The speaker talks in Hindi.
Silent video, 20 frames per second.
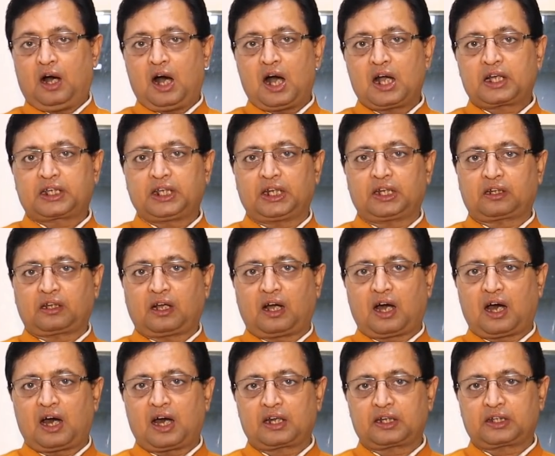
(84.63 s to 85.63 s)

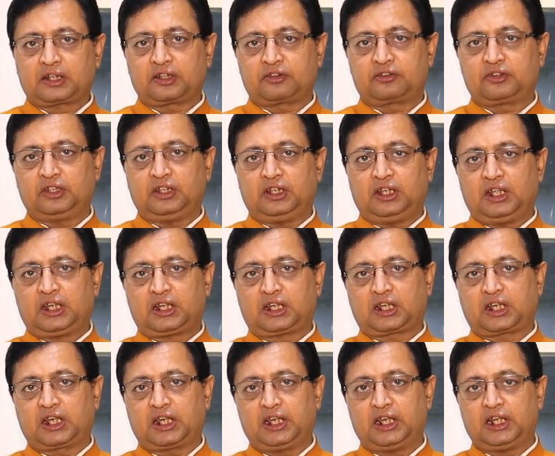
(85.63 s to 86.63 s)
आखिरकार किसी
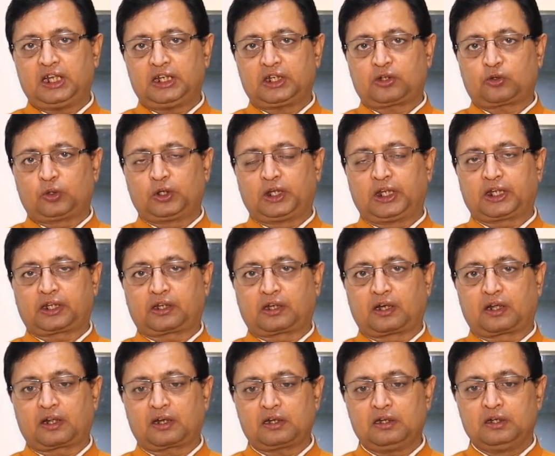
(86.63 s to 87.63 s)
एक खेल को
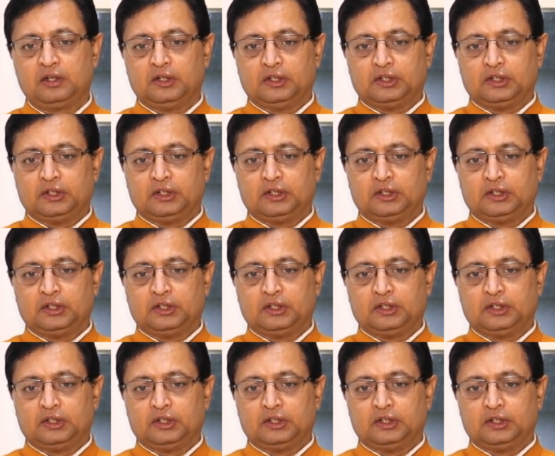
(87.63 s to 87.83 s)
लेकर